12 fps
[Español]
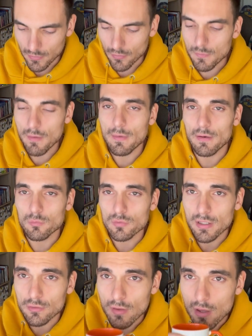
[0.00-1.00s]
perdón, voy a beber un
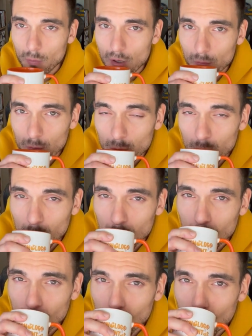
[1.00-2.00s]
traguito de agua.
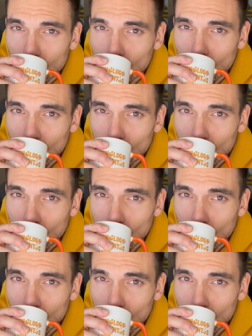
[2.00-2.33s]
Mm.